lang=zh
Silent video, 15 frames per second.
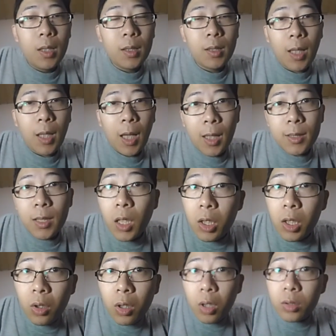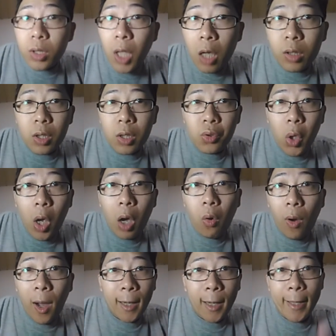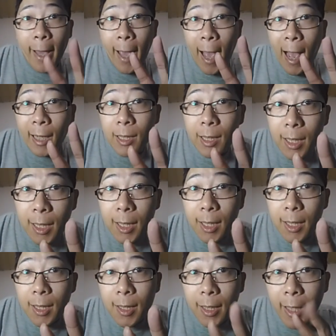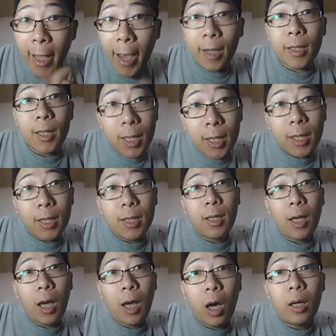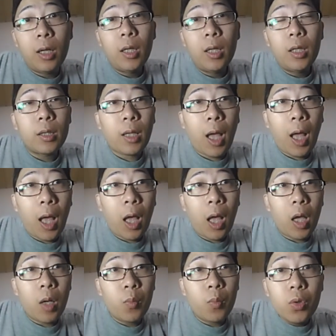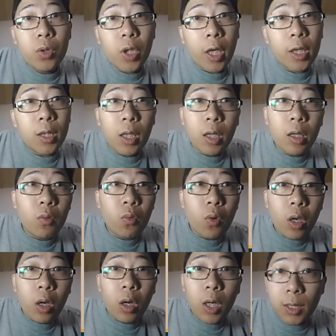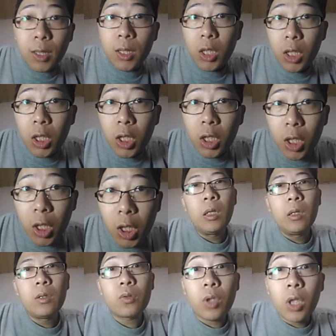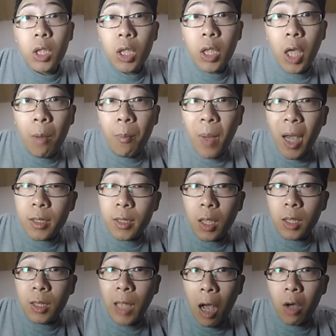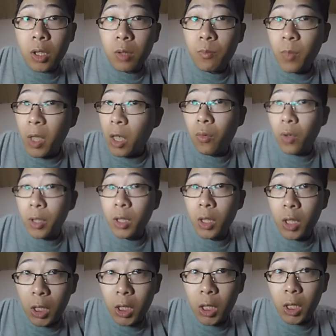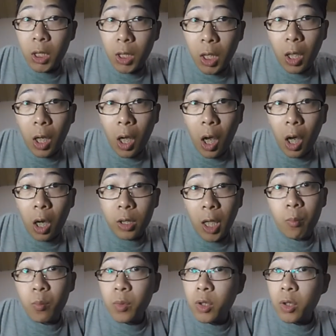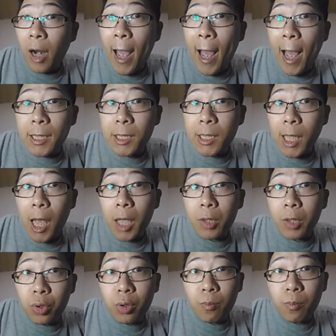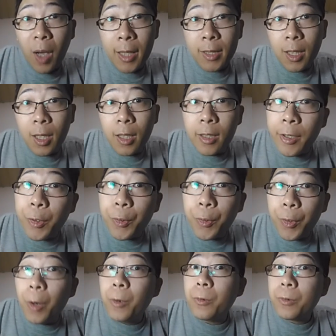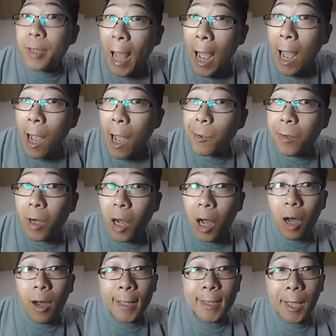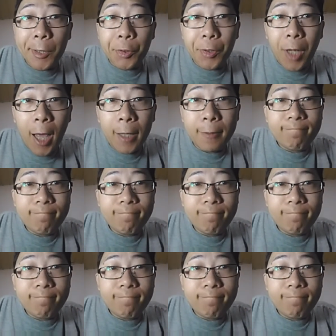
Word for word: 那这个幼龙岛呢，需要花两亿，两亿好。那目前呢，我有二十一亿，所以呢，要买这个岛是没有问题的，哦，那我们就来按下去买这个幼龙岛，哦，按下去来，